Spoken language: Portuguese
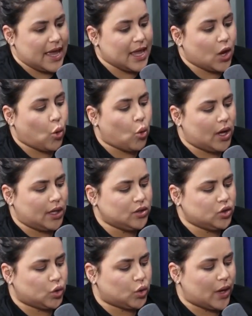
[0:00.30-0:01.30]

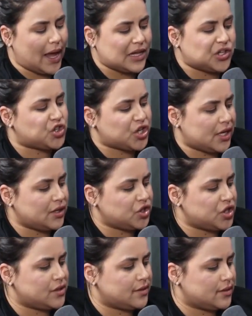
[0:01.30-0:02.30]
Enquanto a
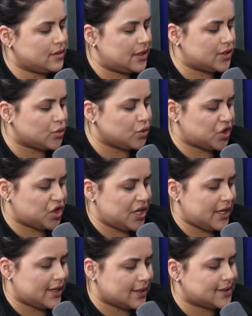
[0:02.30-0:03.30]
gente
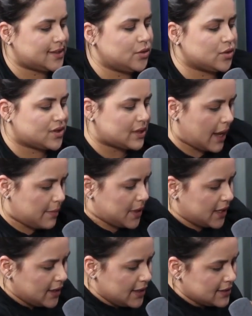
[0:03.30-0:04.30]
discutia se o saba